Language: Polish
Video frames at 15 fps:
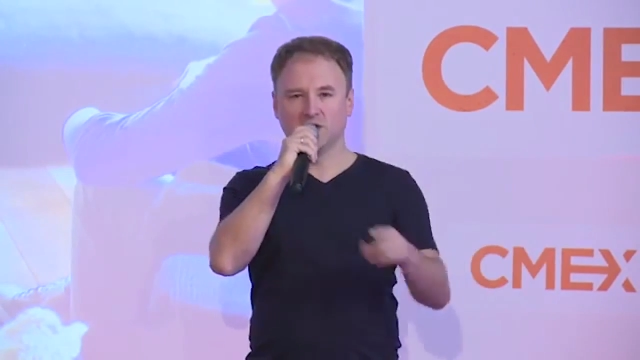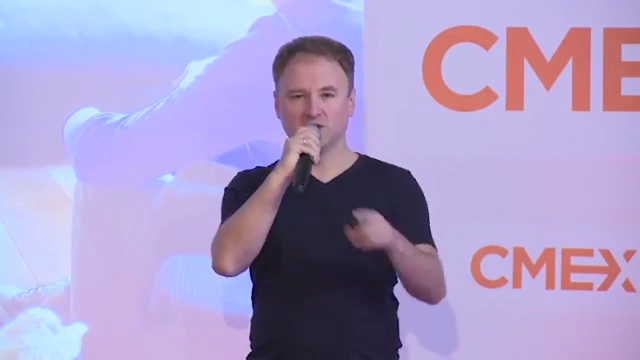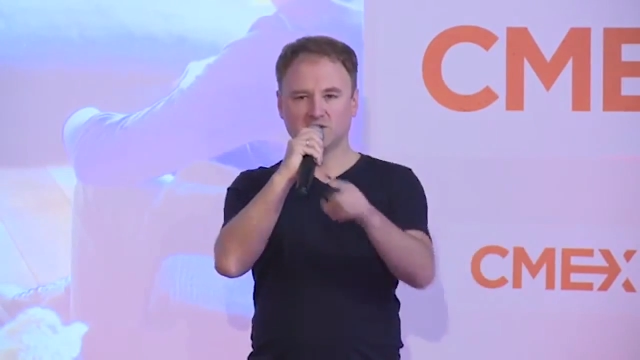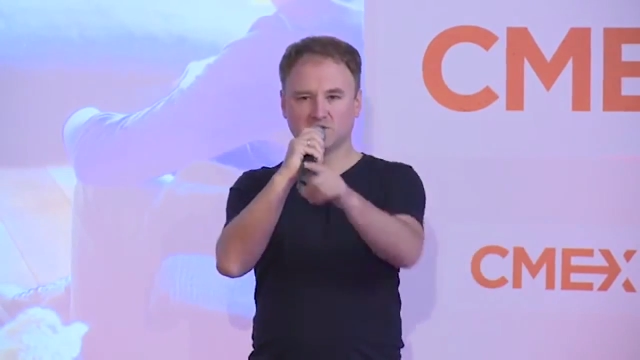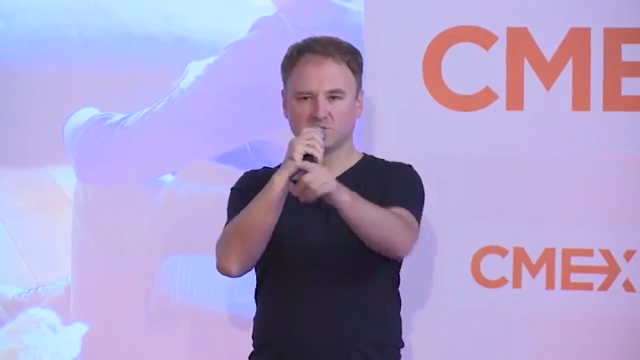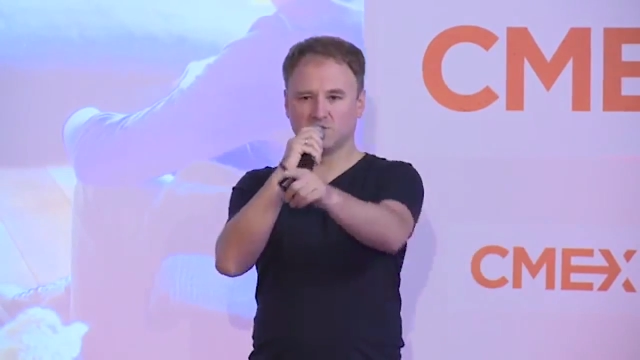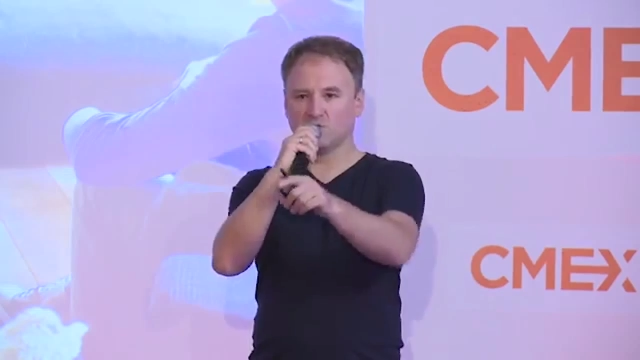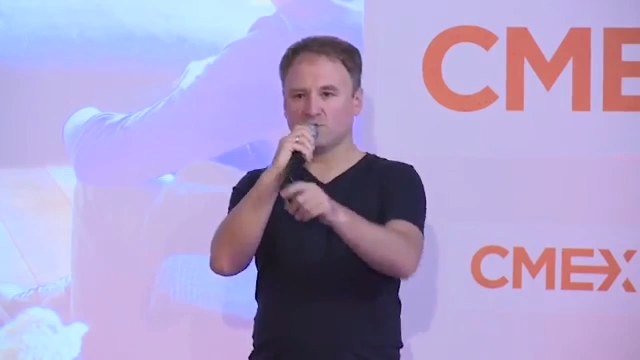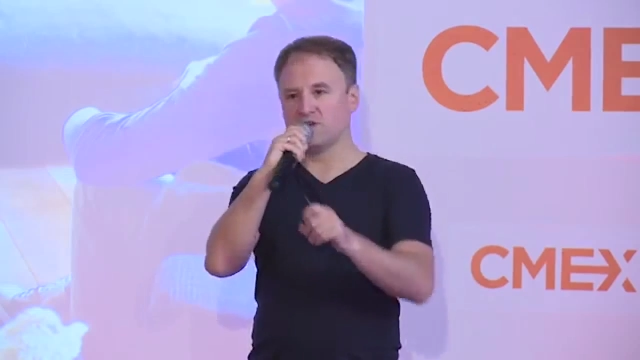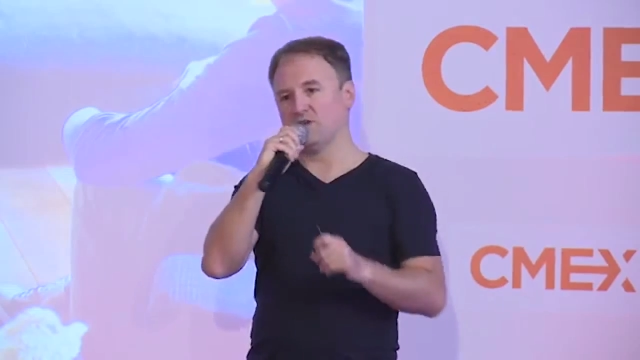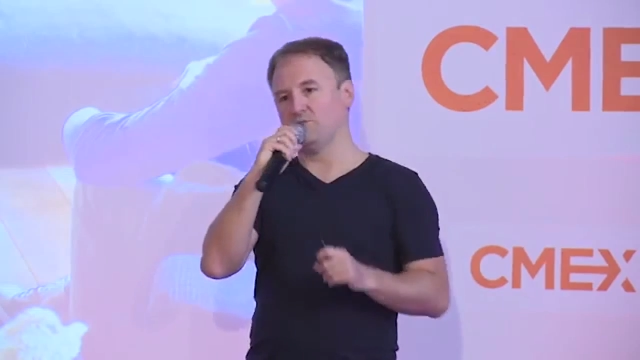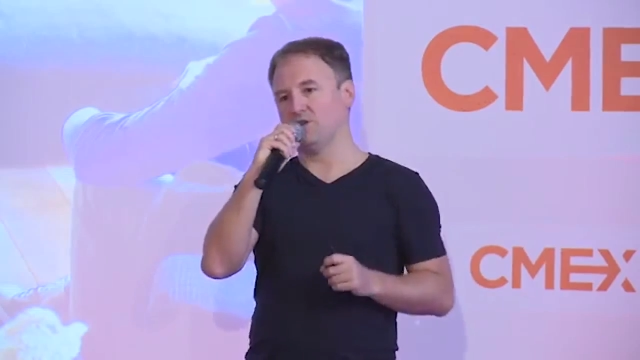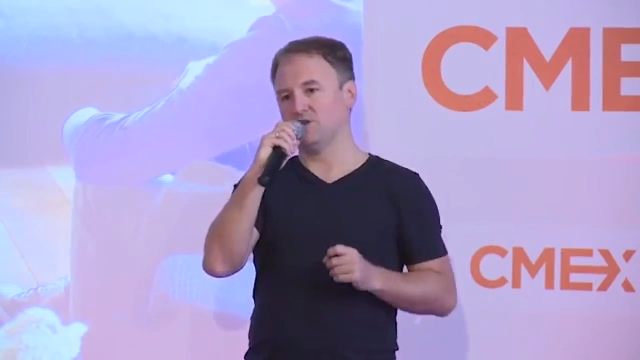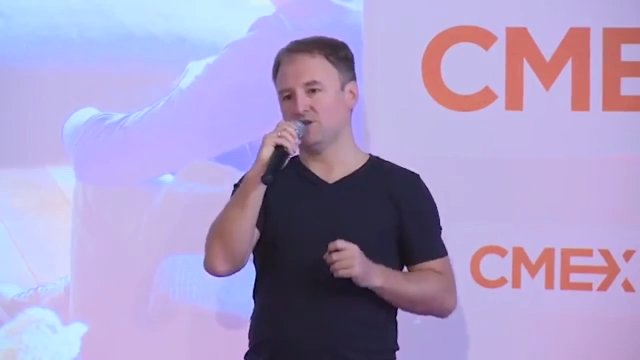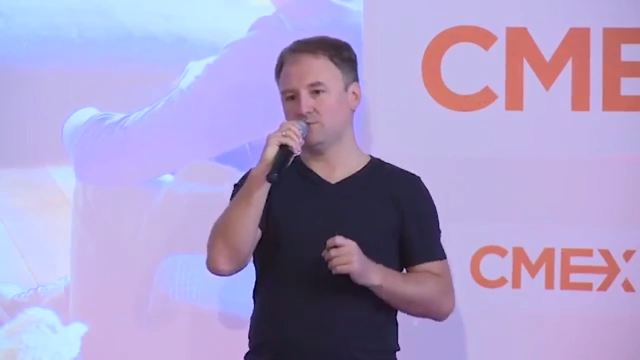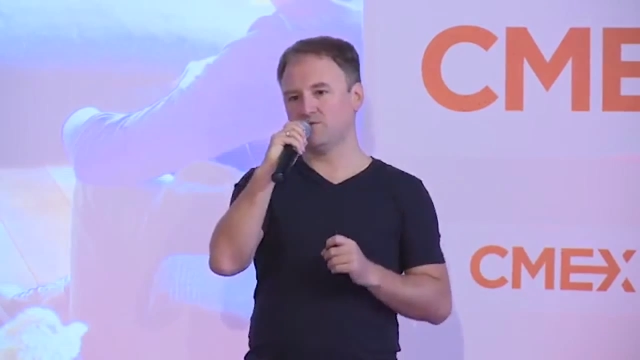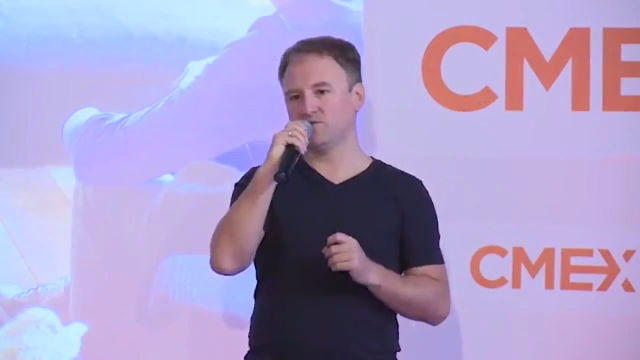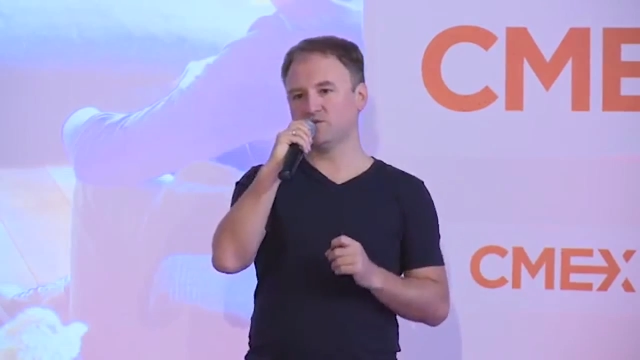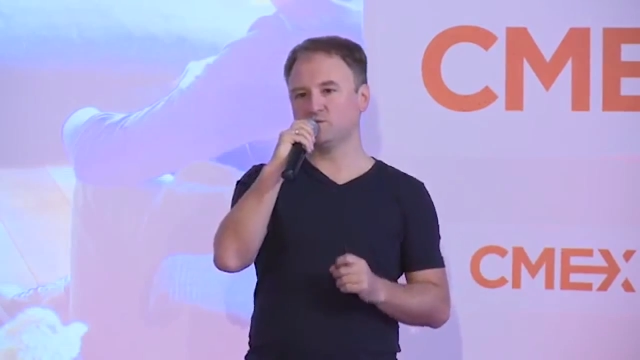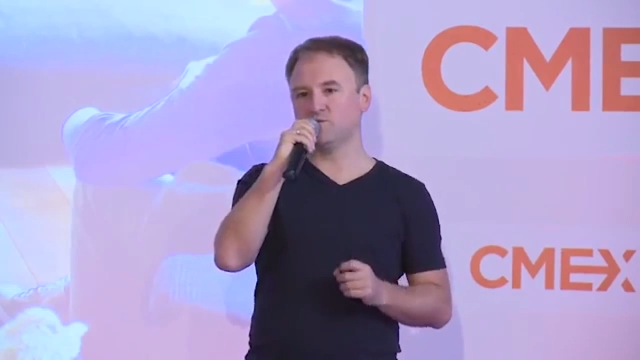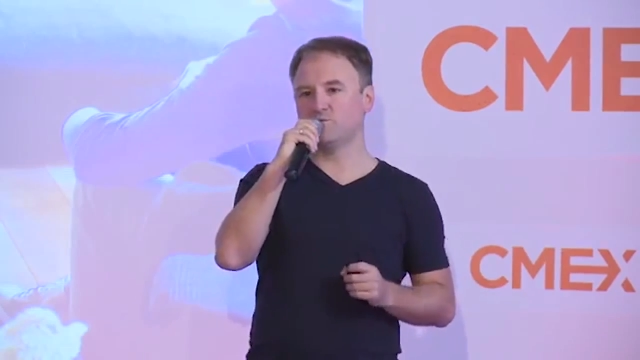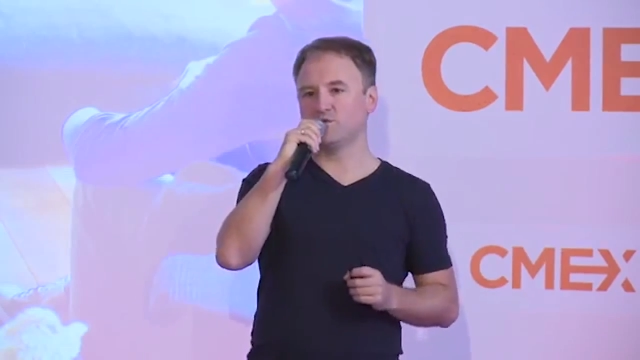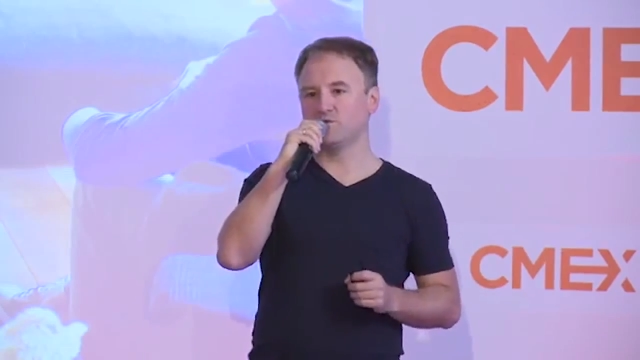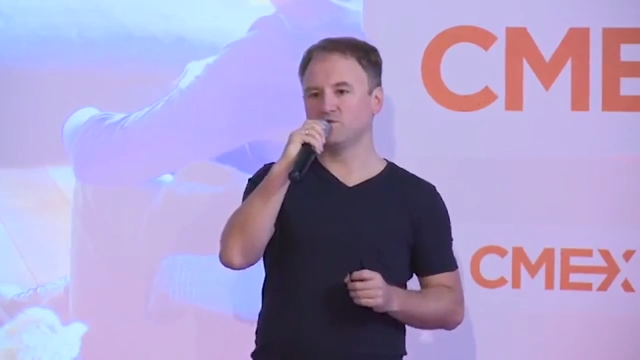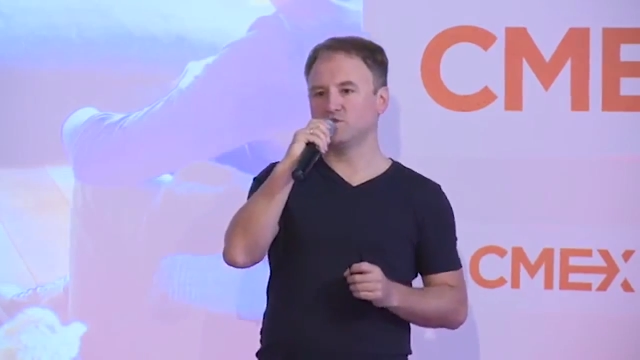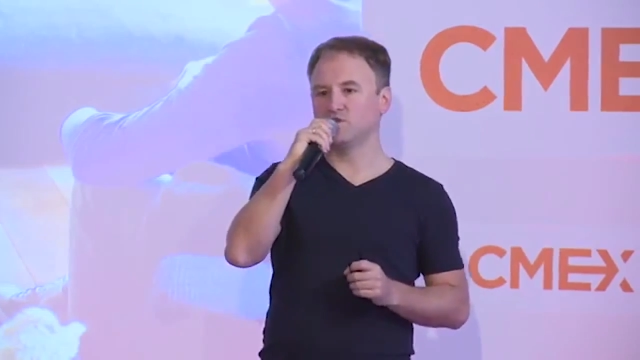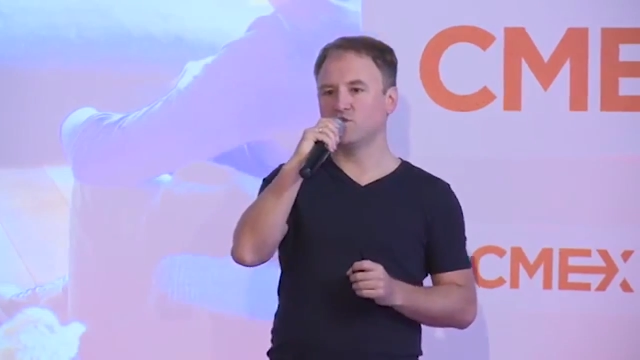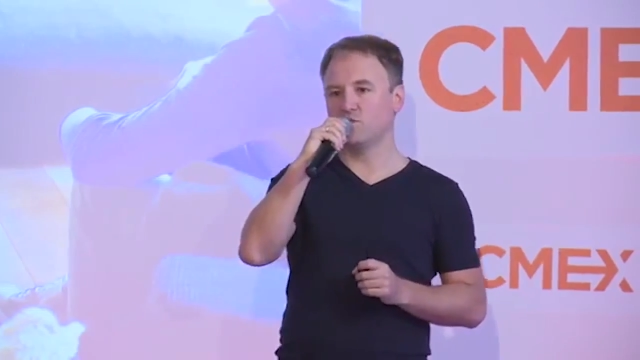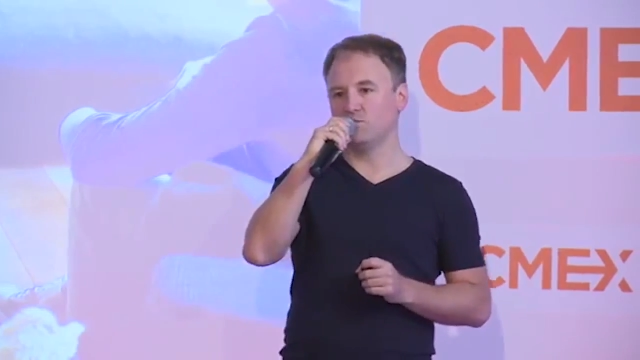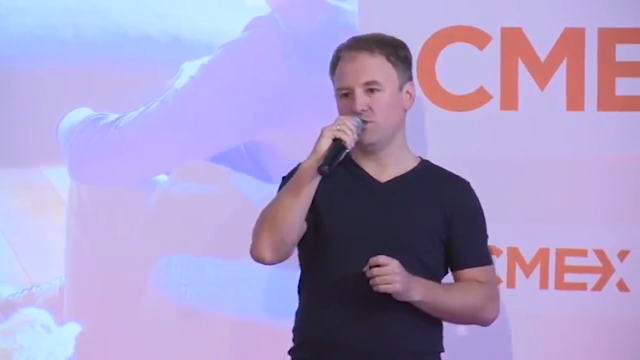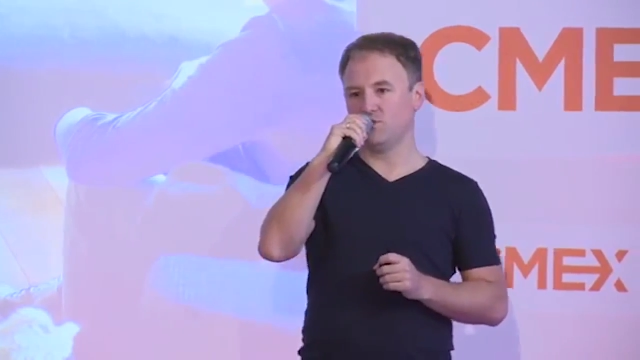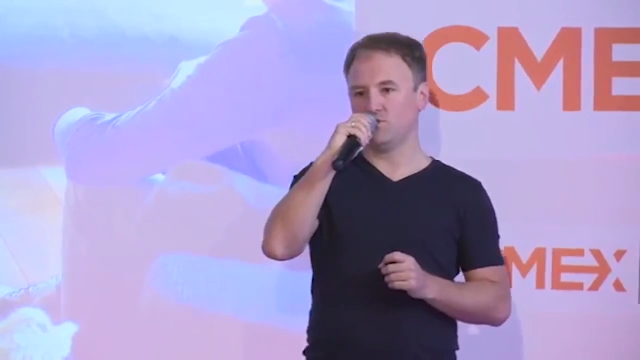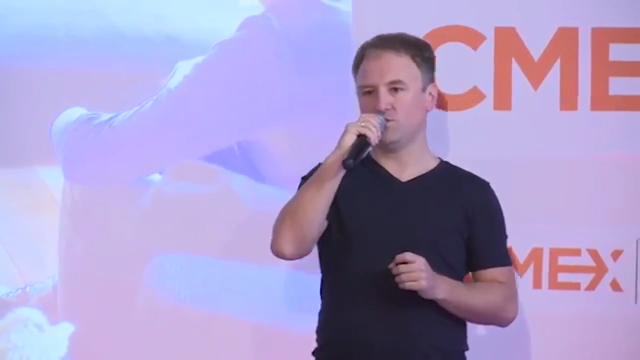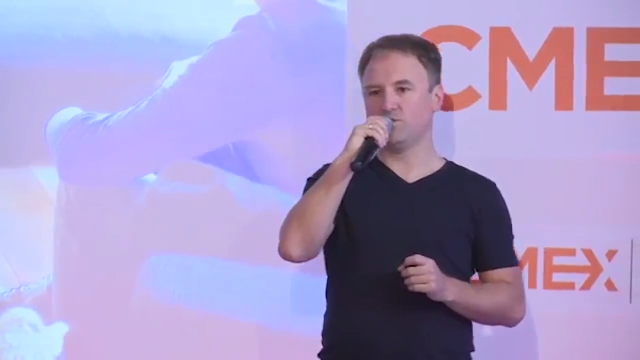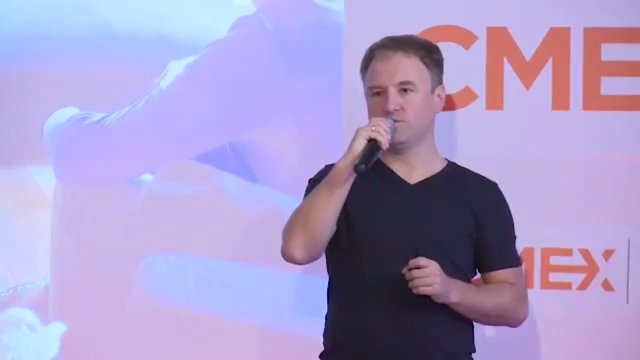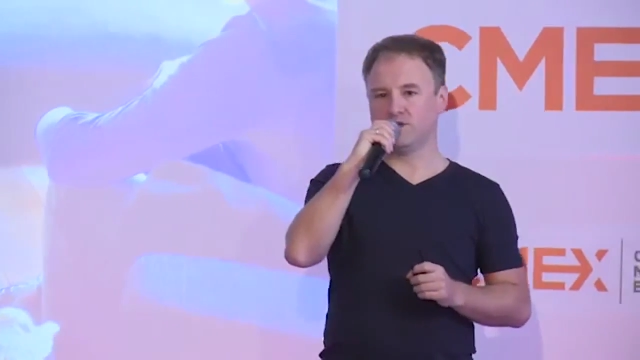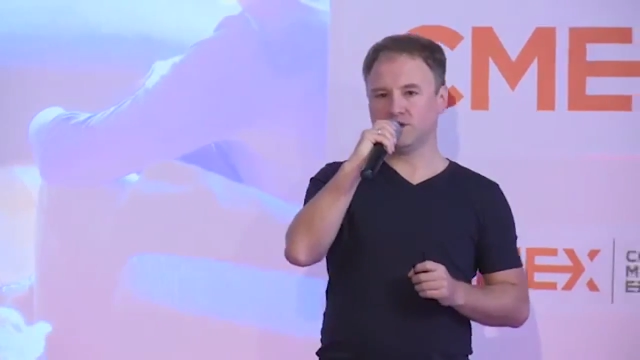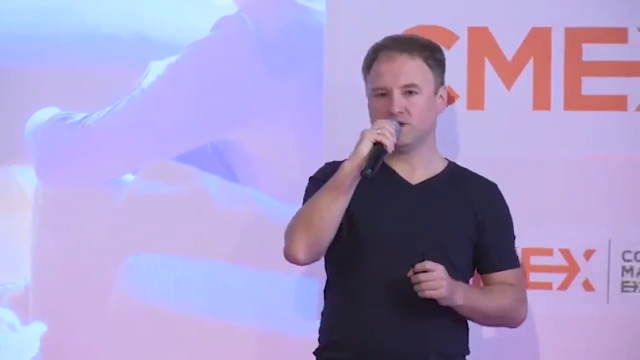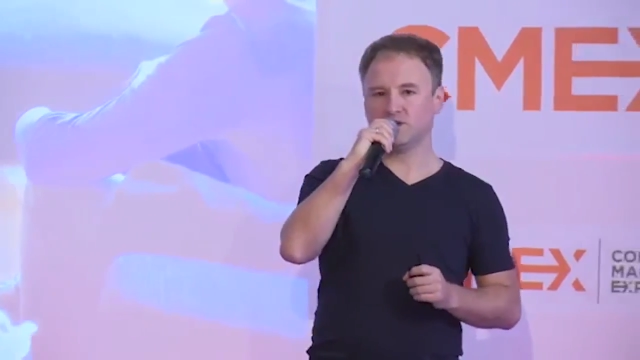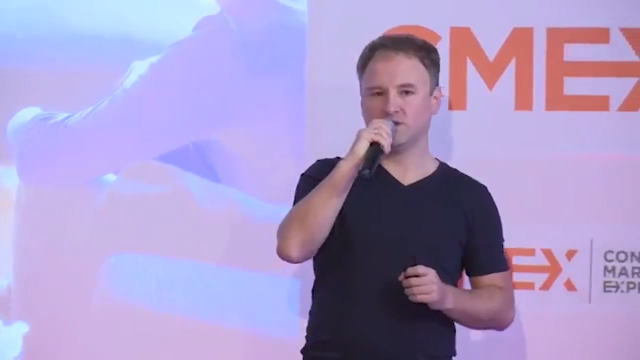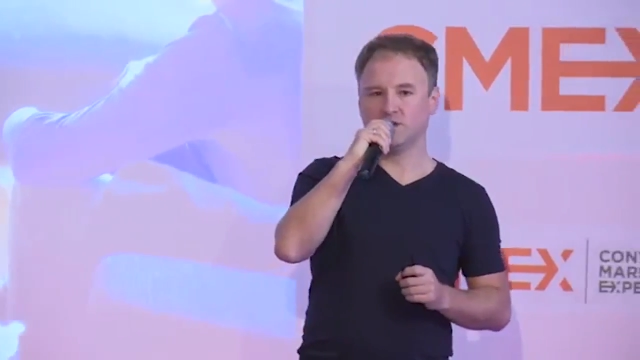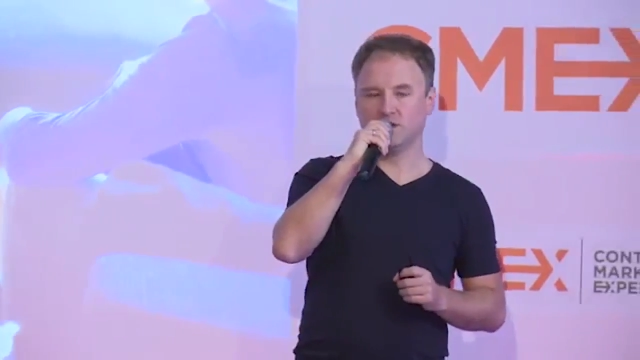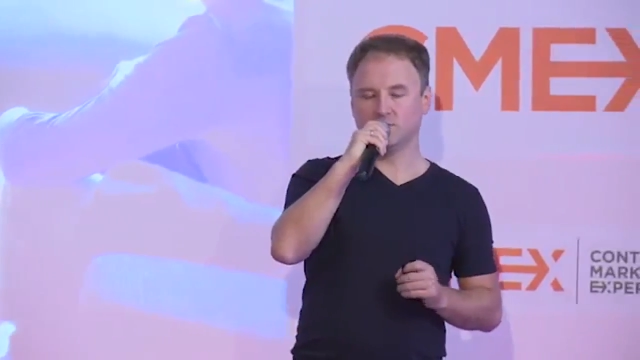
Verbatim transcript: jesteśmy numerem jeden powiedzmy w produkcji kominków, tak?